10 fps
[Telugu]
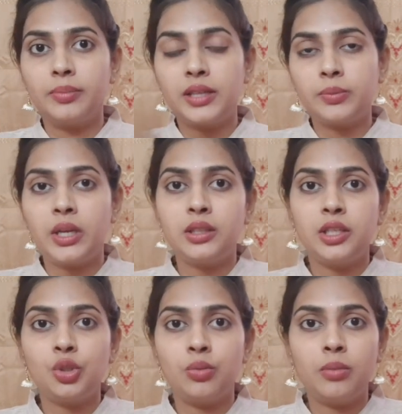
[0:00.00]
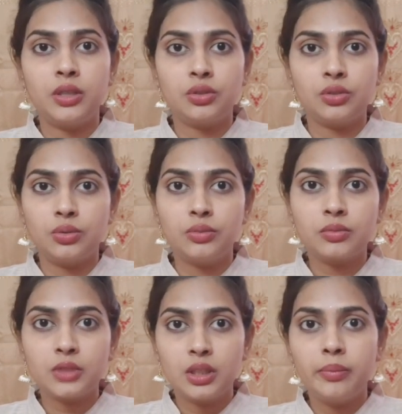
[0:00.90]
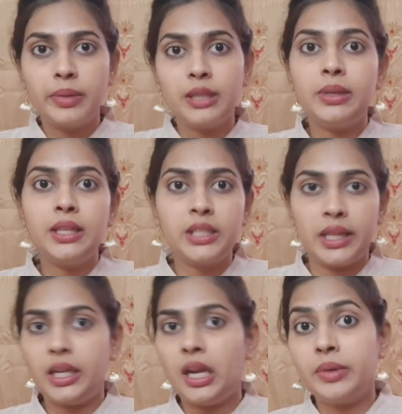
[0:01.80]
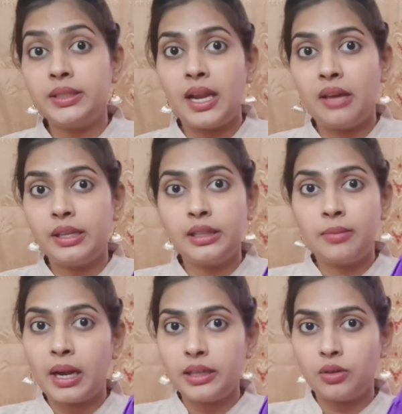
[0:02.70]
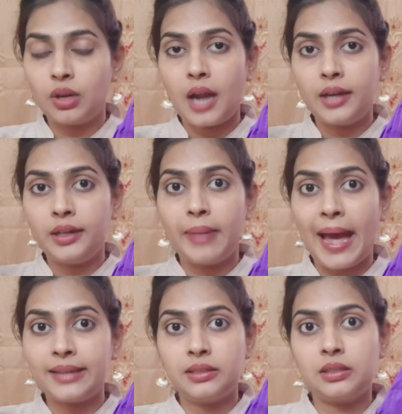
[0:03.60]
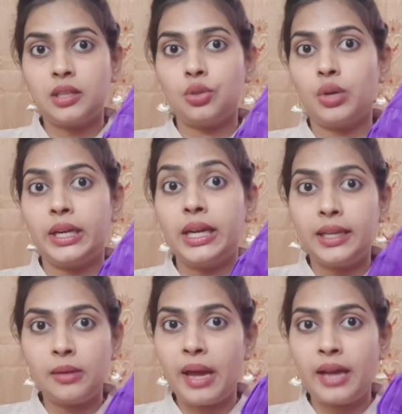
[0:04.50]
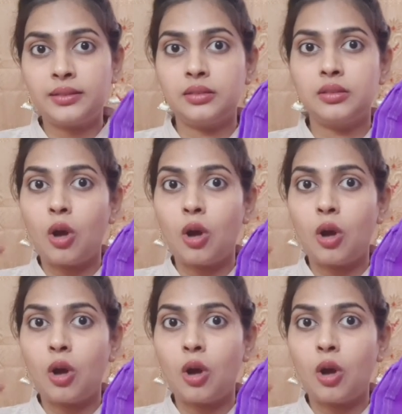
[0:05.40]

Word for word: పాస్పర్తి శుభమస్తు పెద్ద పెద్ద చందన బ్రదర్స్ అలా వెళ్తే మనకి ఒకలాంటి బ్యాగ్స్ ఇస్తారు చూడండి కట్టెల బ్యాగ్స్